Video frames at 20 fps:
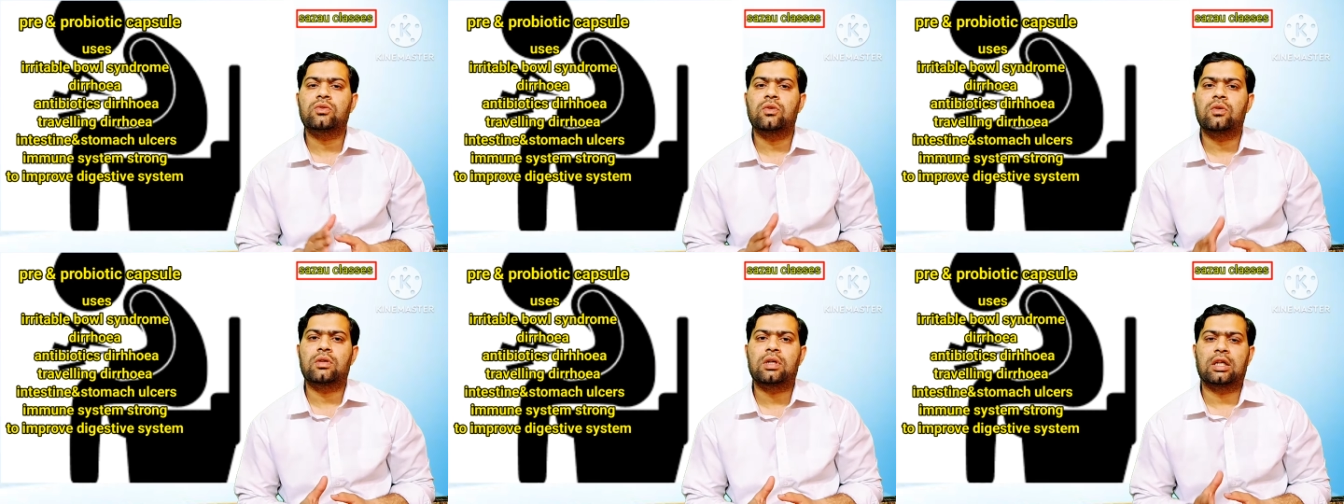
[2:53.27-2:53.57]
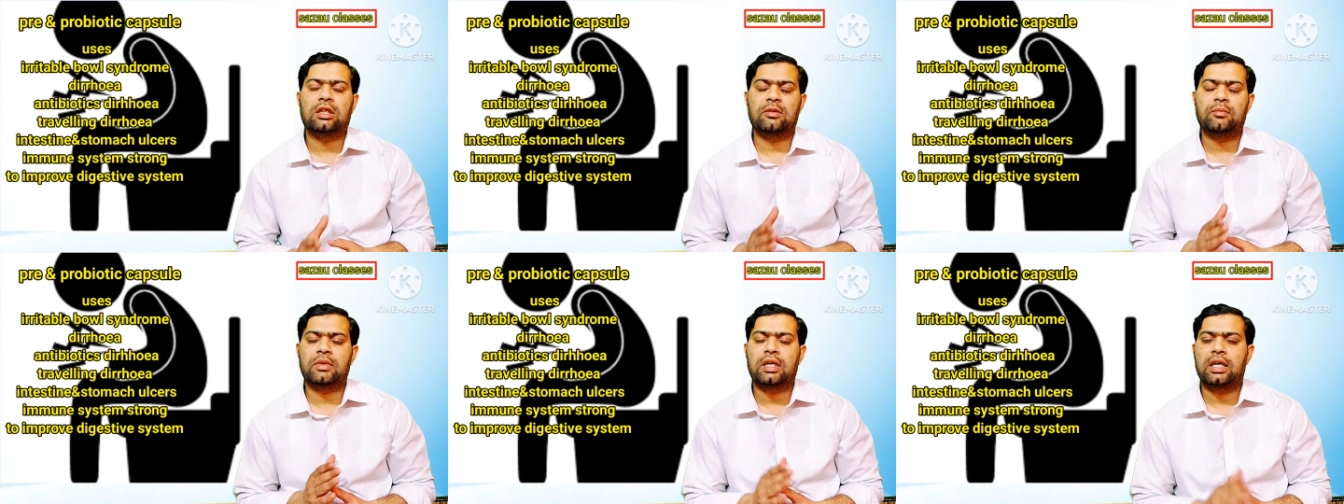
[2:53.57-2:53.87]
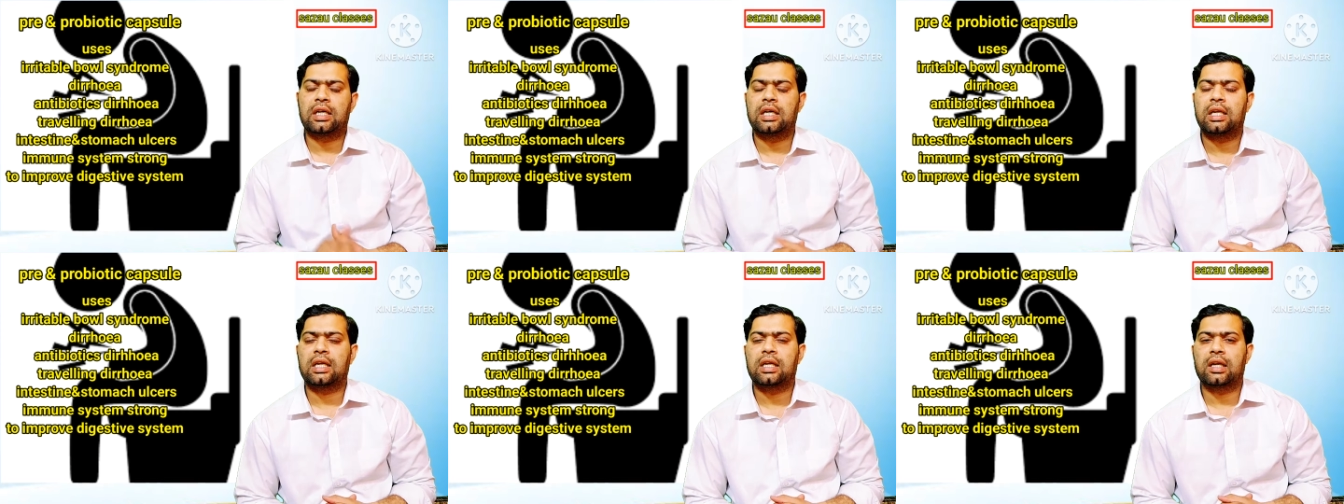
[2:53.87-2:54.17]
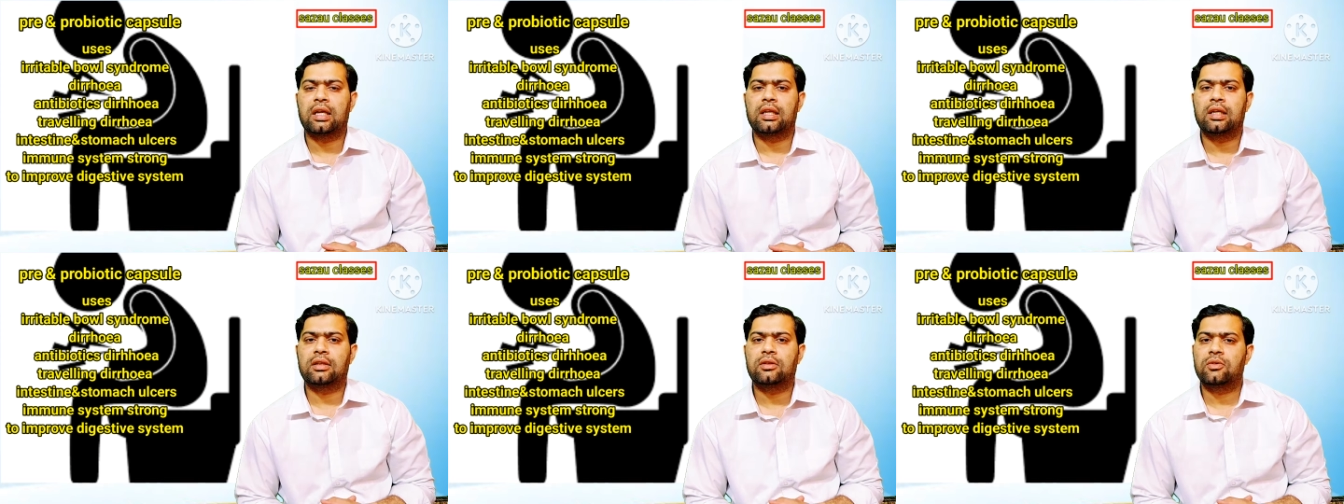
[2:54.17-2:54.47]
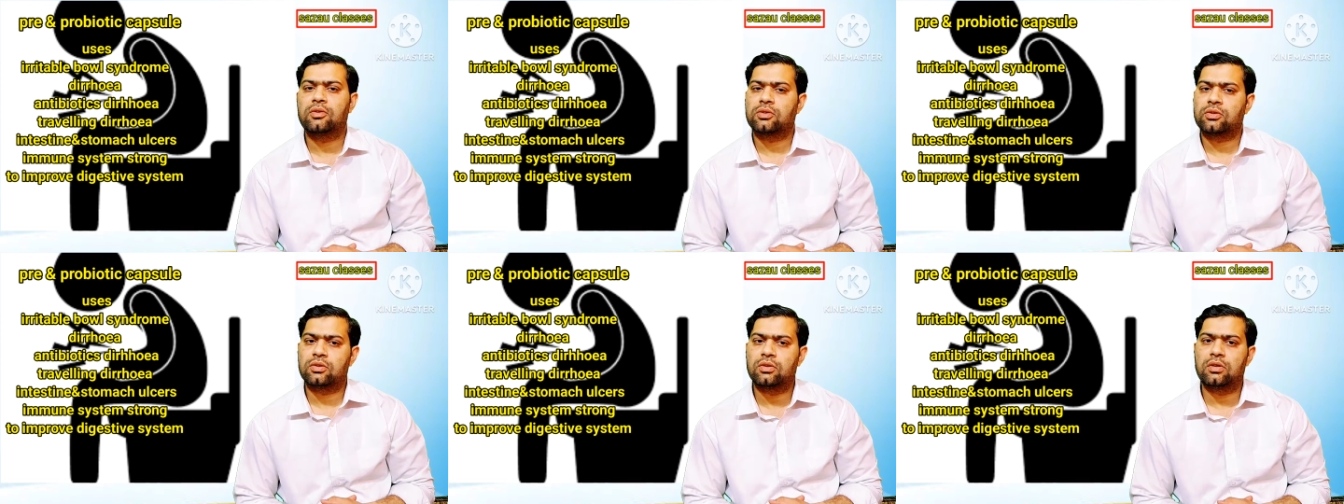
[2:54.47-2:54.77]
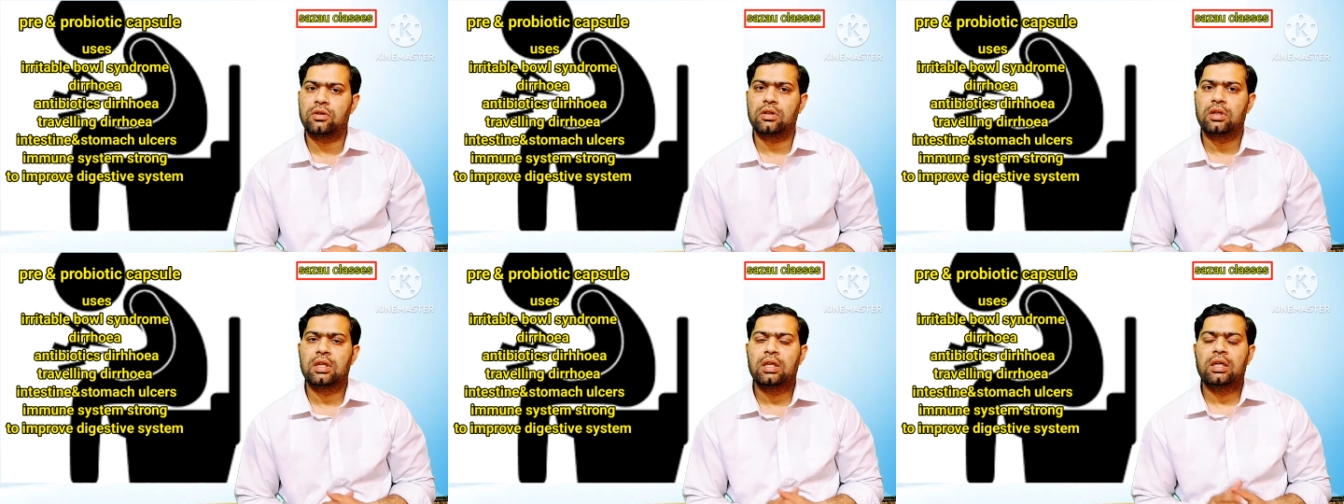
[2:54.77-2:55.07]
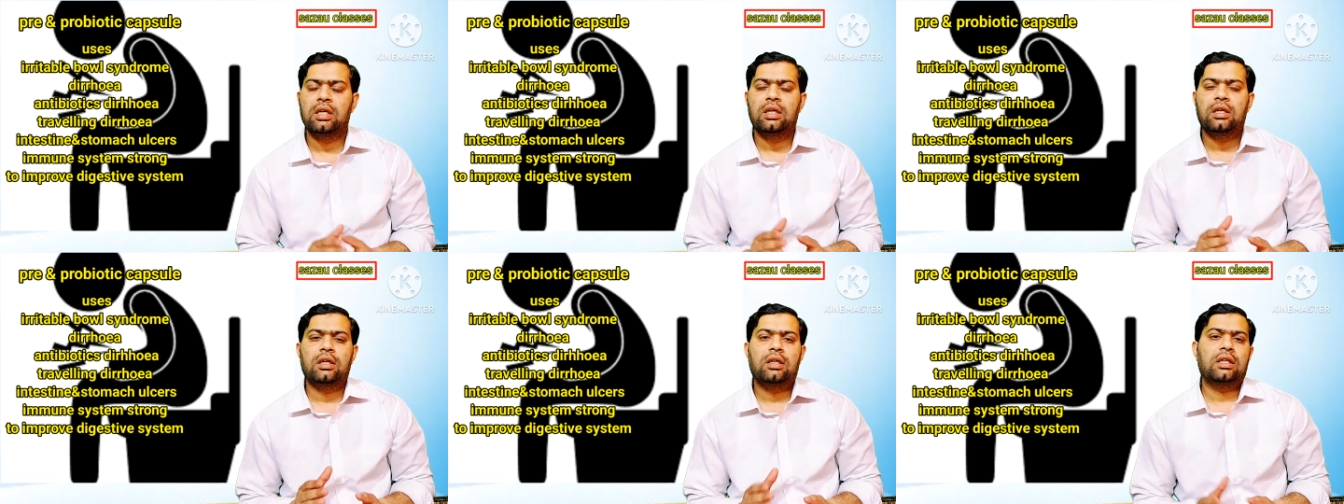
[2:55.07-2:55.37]
उसको ख़त्म करने के लिए दोस्तों
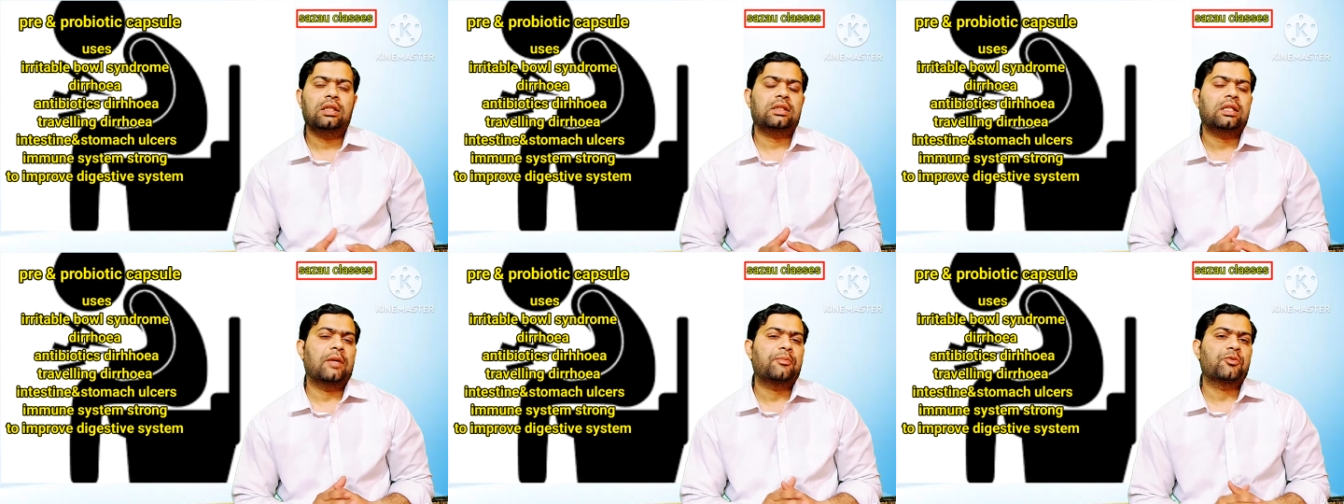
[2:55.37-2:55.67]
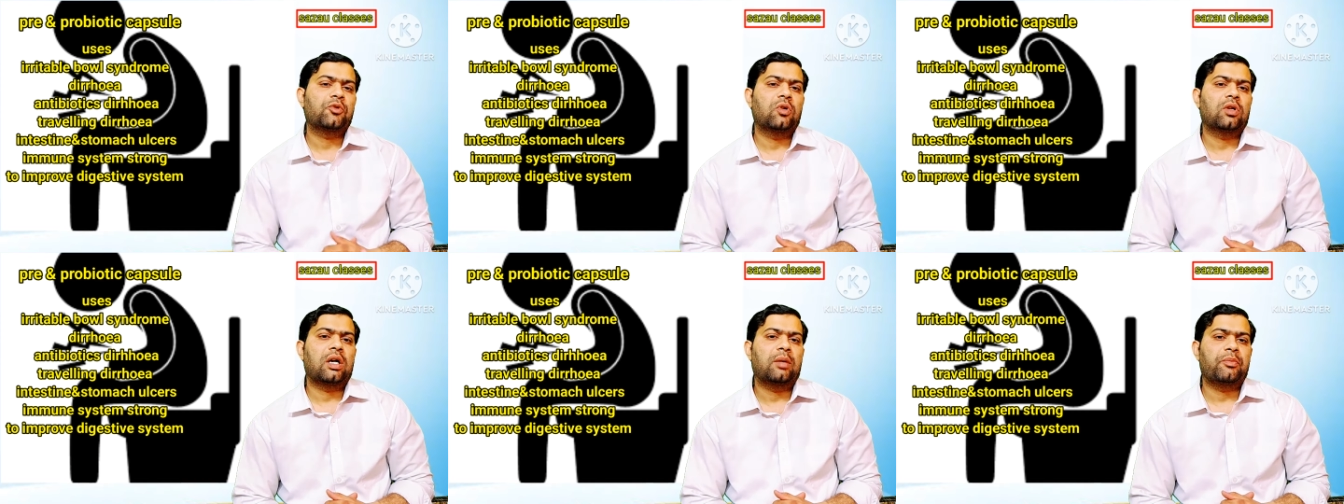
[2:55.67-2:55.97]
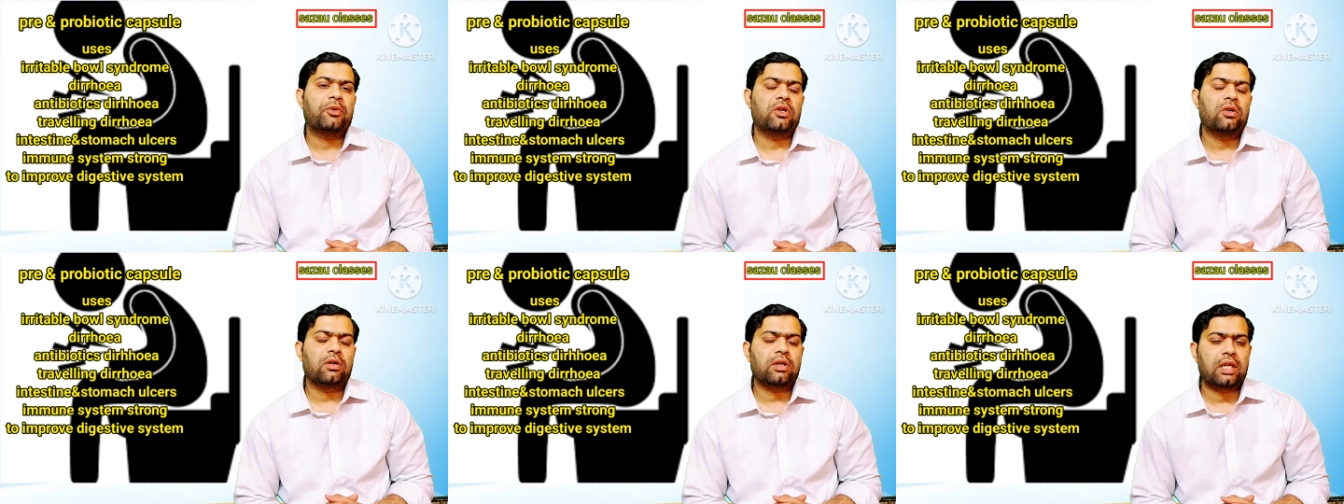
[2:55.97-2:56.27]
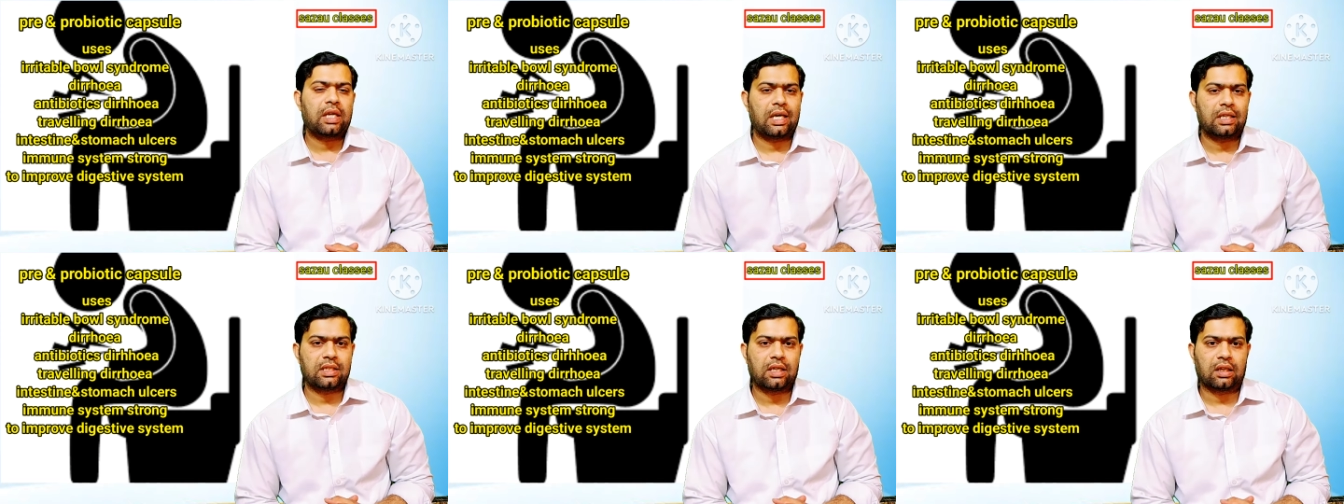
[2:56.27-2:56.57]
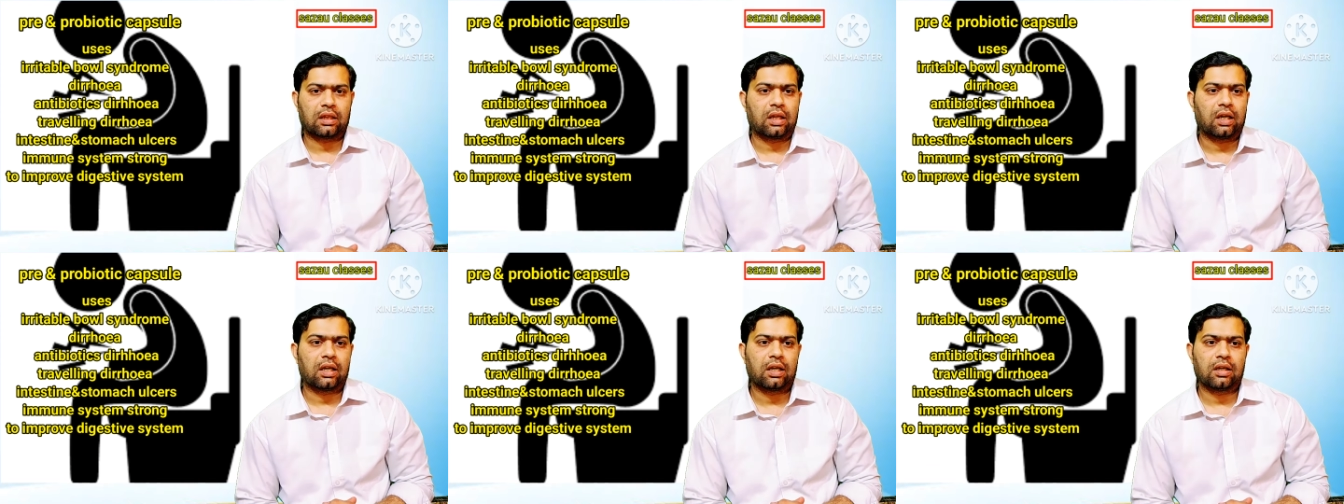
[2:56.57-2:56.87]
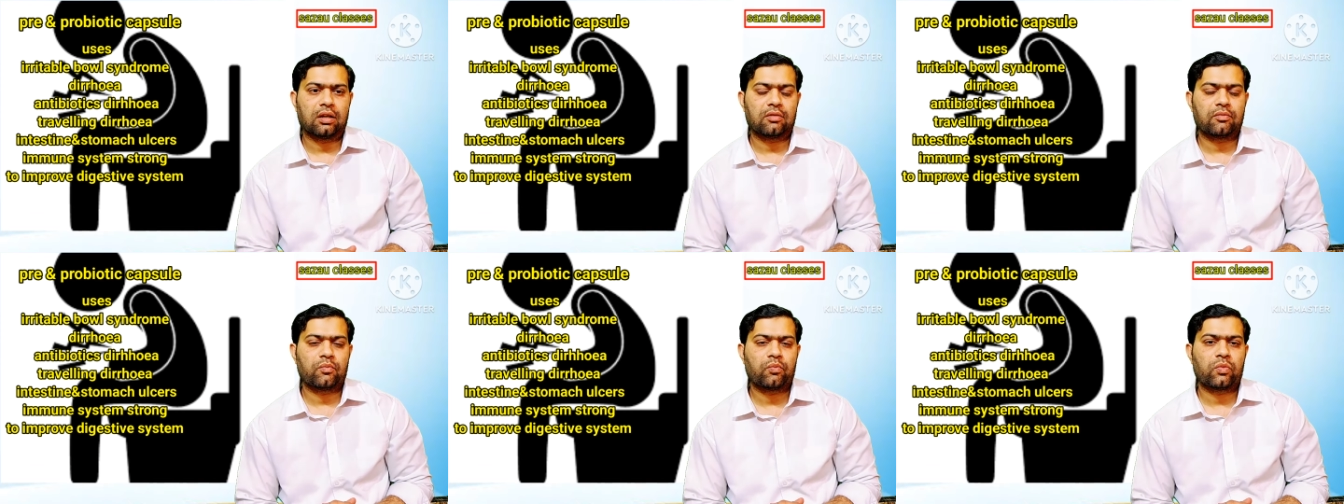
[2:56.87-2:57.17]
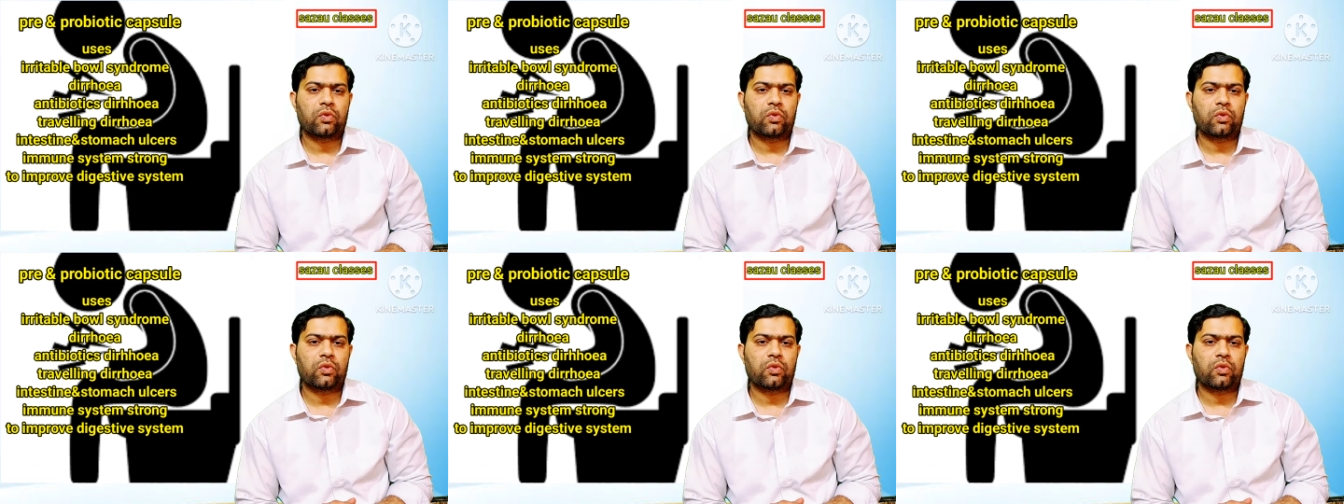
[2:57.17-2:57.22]
इस कैप्सूल का प्रयोग किया जाता है